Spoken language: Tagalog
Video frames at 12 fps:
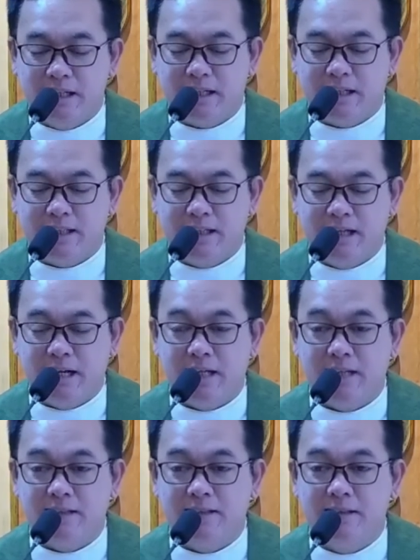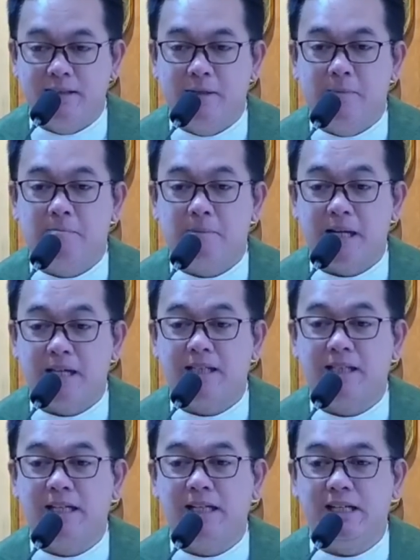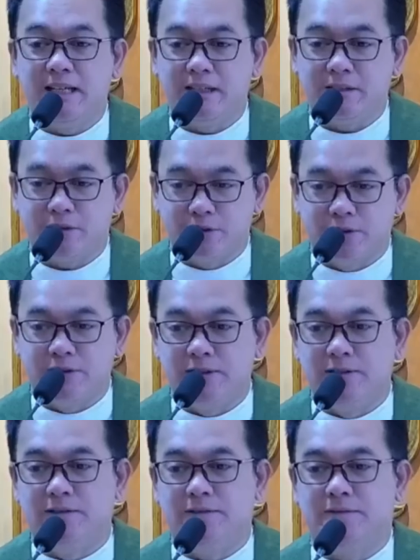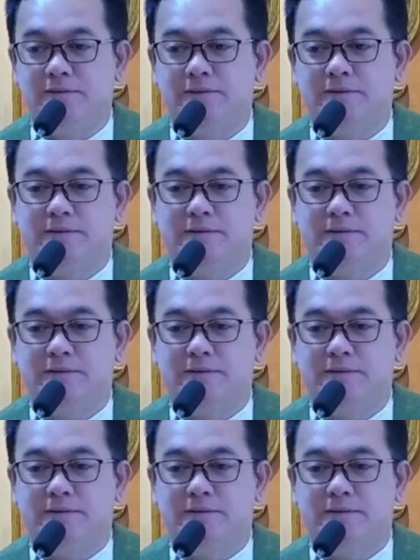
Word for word: ng kanilang paglilingkod.